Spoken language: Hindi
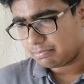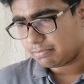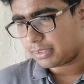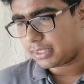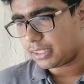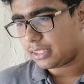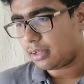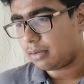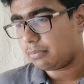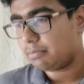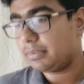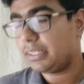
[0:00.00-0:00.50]

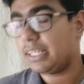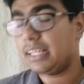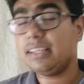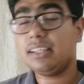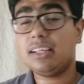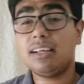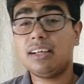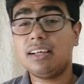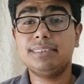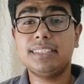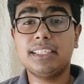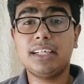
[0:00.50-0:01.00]
मतलब दिन
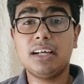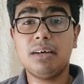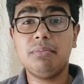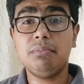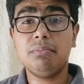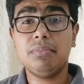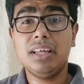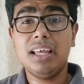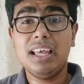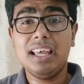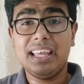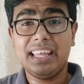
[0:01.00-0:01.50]
कम से कम
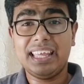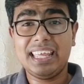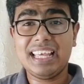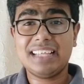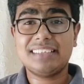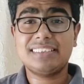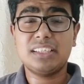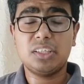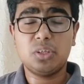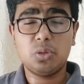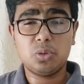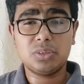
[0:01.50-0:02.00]

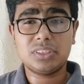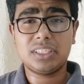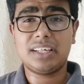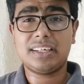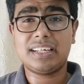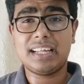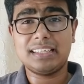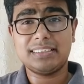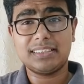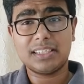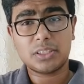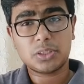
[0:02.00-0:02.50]
एक से दो हजार
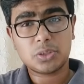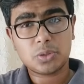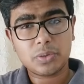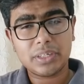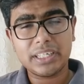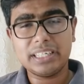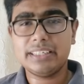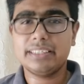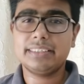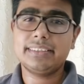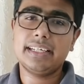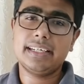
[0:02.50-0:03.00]
केसेस तो
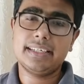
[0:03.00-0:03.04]
इन्हीं